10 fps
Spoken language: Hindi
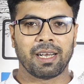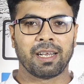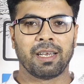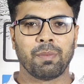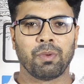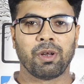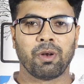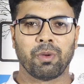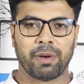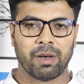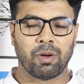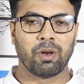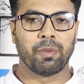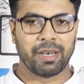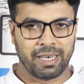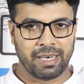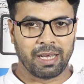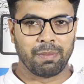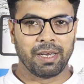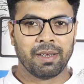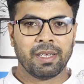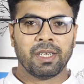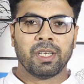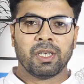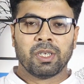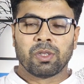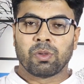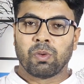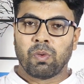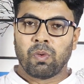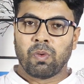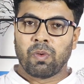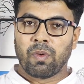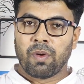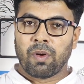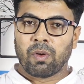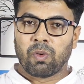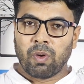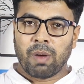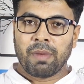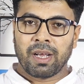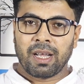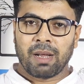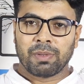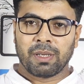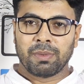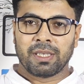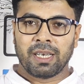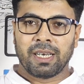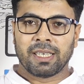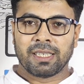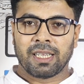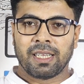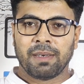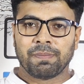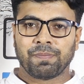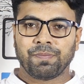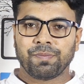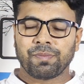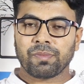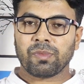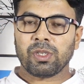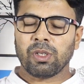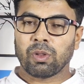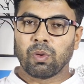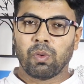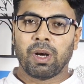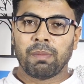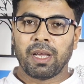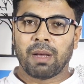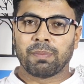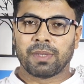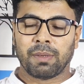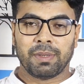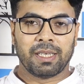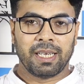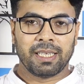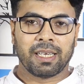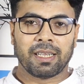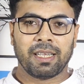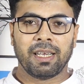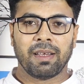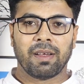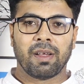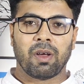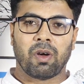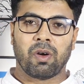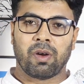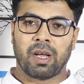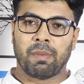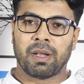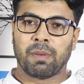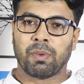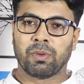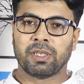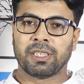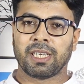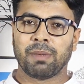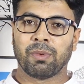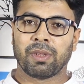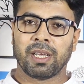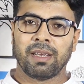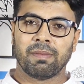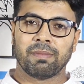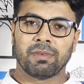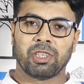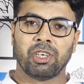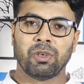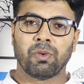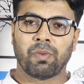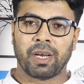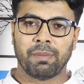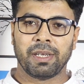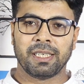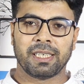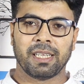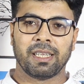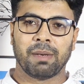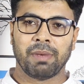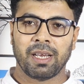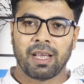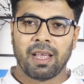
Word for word: करा रही है पूरे ऑल ओवर इंडिया में तो गोवा में अगर आप सर्विस लेना चाहते हैं तो गोवा में आप सर्विस ले सकते हैं और हमारा प्रोसेस टाइम होता है थ्री टू फाइव डेज के अंदर में